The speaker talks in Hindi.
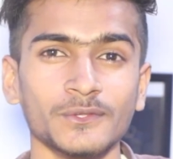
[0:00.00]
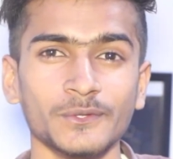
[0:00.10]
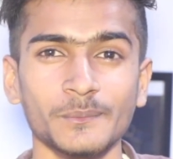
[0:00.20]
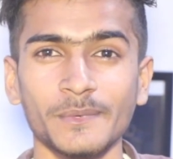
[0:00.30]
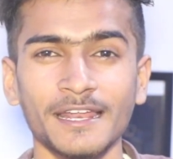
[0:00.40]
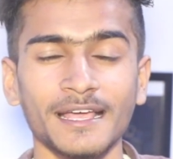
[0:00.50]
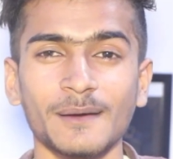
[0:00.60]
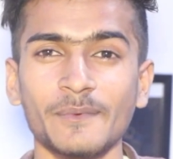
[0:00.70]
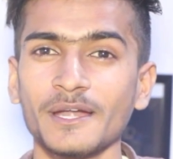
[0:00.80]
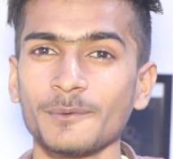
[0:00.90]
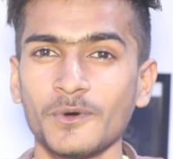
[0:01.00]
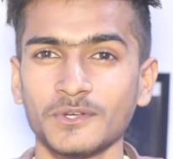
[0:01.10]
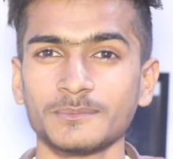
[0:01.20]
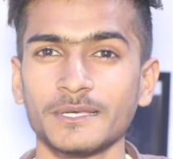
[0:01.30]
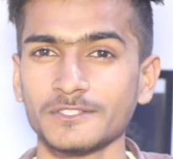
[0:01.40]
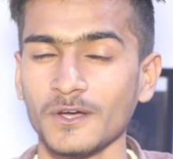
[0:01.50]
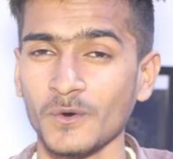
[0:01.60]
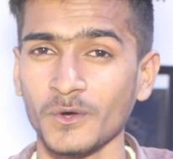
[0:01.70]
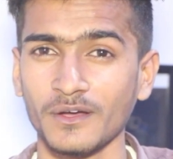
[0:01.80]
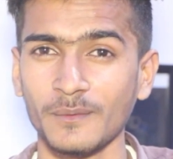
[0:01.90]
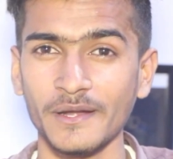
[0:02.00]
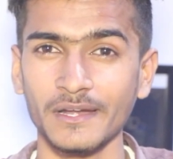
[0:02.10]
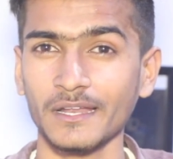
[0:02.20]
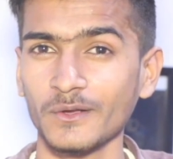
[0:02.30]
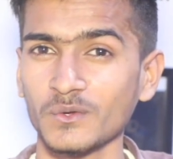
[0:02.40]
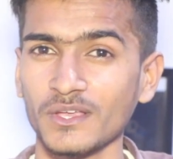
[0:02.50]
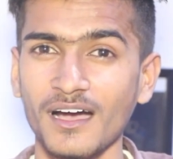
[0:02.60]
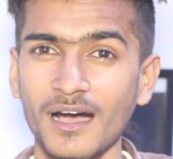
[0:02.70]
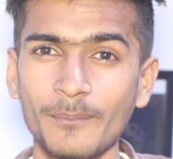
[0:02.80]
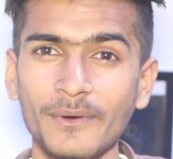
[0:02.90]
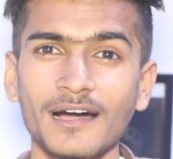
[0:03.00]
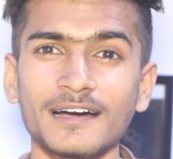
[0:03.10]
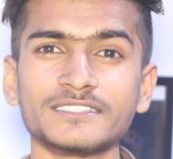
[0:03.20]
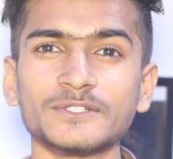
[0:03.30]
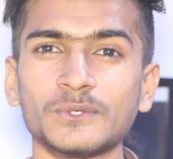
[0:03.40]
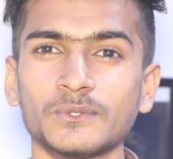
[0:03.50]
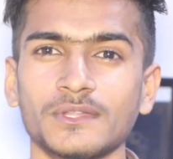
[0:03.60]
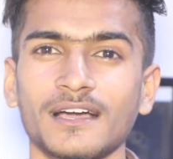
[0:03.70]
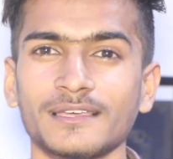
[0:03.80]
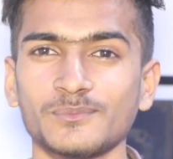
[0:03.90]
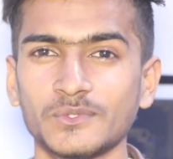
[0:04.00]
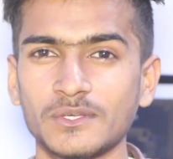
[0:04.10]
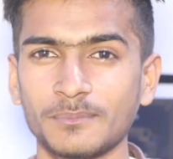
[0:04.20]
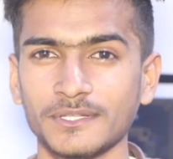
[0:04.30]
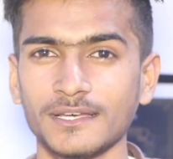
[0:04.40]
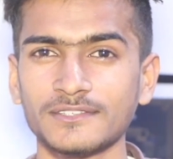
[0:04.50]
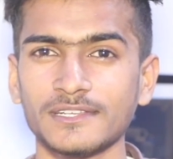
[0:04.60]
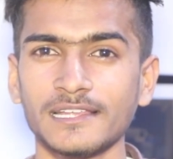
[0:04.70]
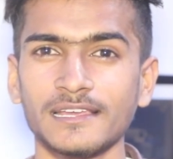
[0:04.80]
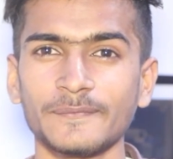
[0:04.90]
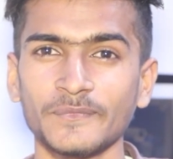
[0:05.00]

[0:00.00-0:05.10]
तो मेरे कमेंट बॉक्स में जाओ और कमेंट लिखो कि आप कहाँ से हो ताकि मुझे पता चले